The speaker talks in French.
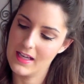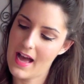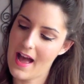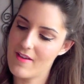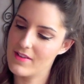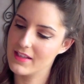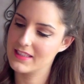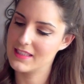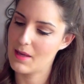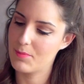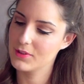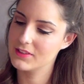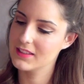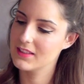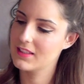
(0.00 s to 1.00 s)
avec sa
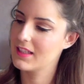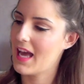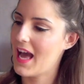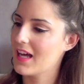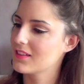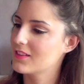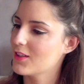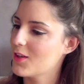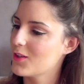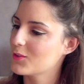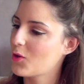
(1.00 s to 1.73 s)
petite carte euh,